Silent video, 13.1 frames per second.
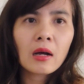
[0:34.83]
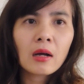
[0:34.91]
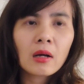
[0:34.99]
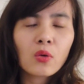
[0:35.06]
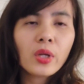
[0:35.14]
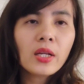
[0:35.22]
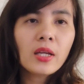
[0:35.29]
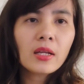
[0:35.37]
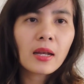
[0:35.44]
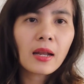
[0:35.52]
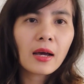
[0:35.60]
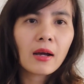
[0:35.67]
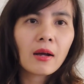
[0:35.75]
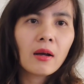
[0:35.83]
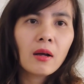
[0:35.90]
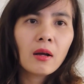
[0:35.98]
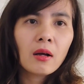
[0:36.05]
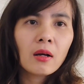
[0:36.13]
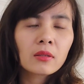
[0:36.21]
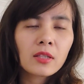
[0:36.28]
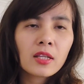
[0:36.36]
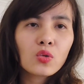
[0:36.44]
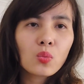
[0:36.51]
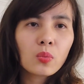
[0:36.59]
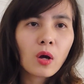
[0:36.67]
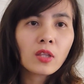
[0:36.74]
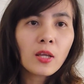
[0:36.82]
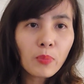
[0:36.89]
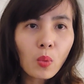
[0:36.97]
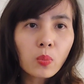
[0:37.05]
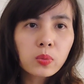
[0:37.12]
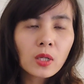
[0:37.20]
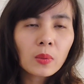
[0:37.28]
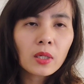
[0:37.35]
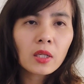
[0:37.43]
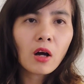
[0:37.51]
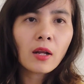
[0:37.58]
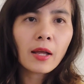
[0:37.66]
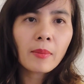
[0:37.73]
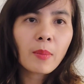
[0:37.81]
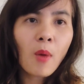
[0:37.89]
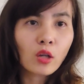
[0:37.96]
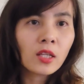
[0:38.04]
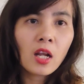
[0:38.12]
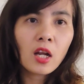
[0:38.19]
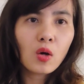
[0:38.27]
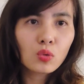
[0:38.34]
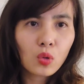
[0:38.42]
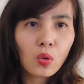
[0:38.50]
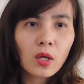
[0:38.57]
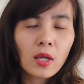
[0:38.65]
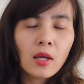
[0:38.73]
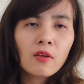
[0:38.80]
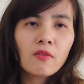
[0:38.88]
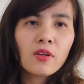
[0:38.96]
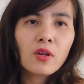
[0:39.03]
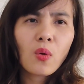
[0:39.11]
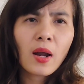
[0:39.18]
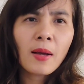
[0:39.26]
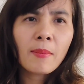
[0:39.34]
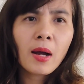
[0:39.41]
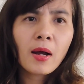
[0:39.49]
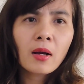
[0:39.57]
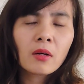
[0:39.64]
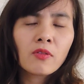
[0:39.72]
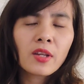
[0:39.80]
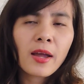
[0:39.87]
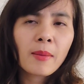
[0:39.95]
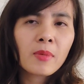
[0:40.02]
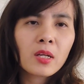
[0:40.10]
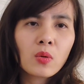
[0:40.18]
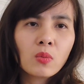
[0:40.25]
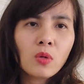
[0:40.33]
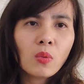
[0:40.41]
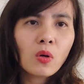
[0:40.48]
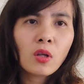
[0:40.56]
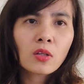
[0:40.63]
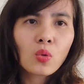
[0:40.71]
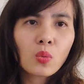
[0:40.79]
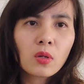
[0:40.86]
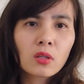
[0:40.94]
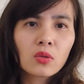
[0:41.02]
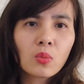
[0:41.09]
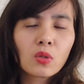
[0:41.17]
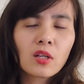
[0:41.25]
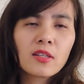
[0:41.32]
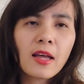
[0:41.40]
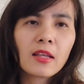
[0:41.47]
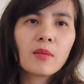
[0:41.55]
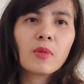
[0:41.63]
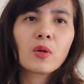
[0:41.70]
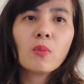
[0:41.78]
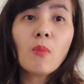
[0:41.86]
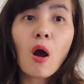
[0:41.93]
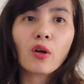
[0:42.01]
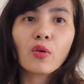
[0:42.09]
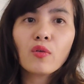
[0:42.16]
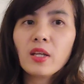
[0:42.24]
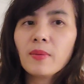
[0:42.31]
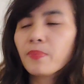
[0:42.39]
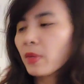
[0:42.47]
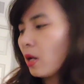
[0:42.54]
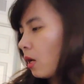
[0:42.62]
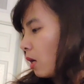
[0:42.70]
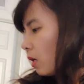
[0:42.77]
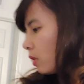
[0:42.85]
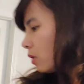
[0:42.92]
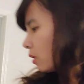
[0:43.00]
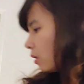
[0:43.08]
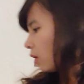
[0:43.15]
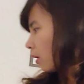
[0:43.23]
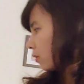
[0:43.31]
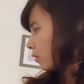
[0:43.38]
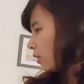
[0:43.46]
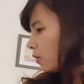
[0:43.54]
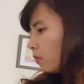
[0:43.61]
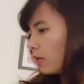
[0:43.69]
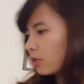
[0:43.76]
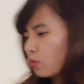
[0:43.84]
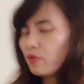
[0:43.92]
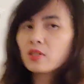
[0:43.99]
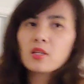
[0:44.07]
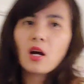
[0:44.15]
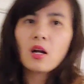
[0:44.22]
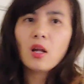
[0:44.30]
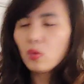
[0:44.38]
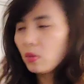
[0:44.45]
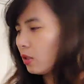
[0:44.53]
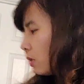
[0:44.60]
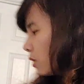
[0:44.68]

uh, quyết định là uh, sẽ dùng nó tiếp tục trong khi đó là em đã bỏ rất là lâu rồi vì nó quá là mắc ở Việt Nam mình cũng không có thể dùng được dùng một thời gian thì mình cũng bỏ đó quý vị thì uh, sẽ không để quý vị chờ lâu nữa